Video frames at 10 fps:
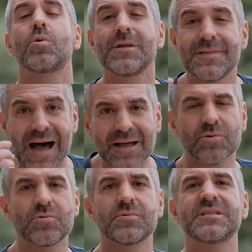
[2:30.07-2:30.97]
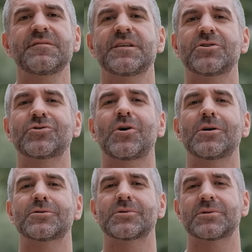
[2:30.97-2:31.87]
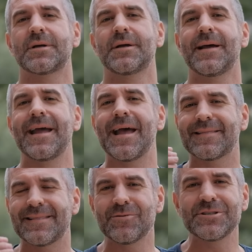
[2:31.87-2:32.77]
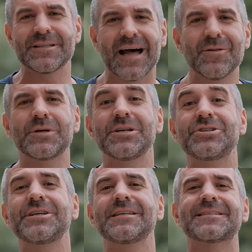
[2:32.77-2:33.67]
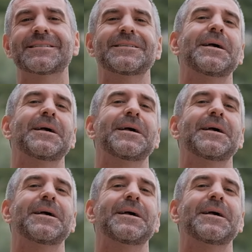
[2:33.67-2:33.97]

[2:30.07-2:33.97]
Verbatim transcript: Cuidado com os invejosos. É até um ditado tá que diz: